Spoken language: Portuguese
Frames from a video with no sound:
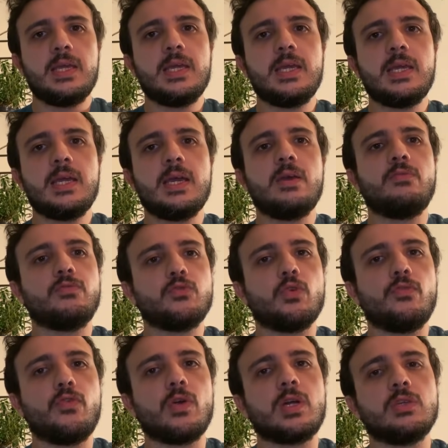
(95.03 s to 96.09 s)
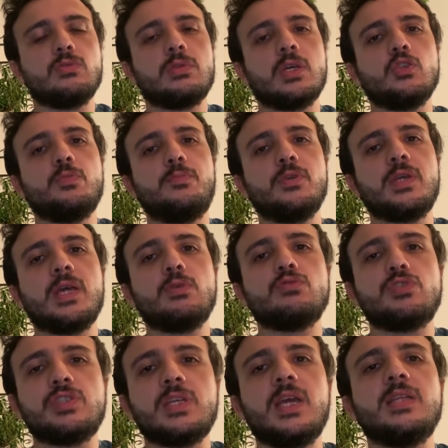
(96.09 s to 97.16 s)
E eu estou focando tanto porque
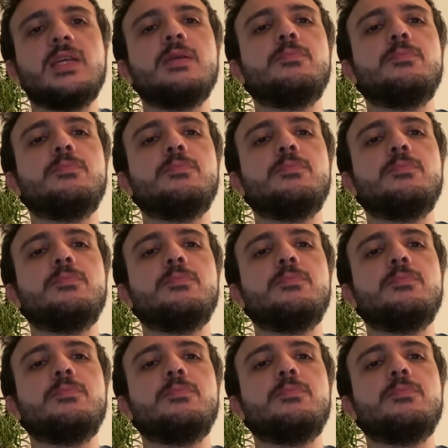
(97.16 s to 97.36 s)
eu sei